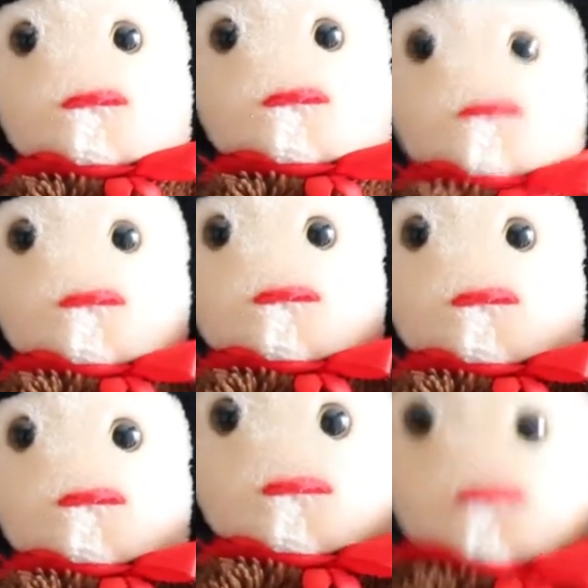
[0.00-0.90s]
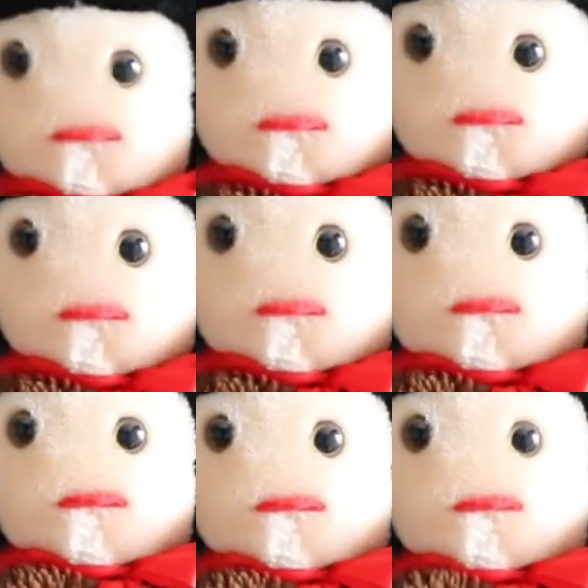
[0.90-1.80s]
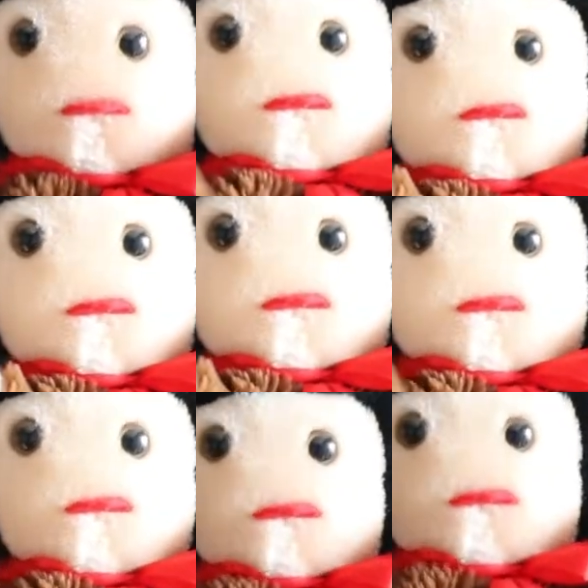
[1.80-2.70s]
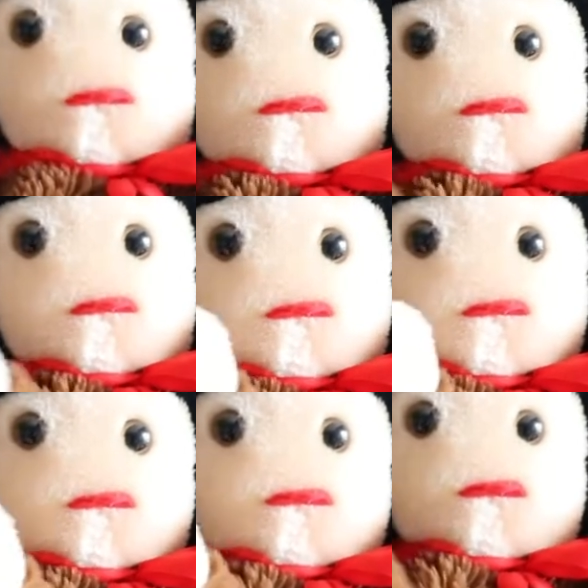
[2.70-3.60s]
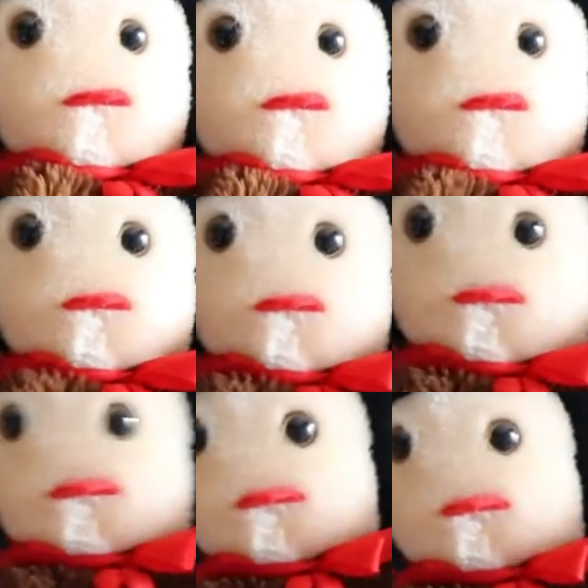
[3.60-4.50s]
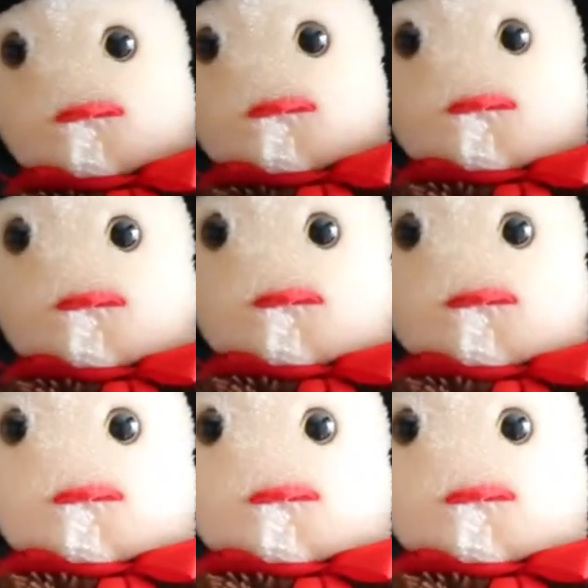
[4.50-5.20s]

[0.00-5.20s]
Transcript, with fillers: la Dame du Lac avait raison. Le vaccin que je me suis injecté et que Bohort s'est également injecté,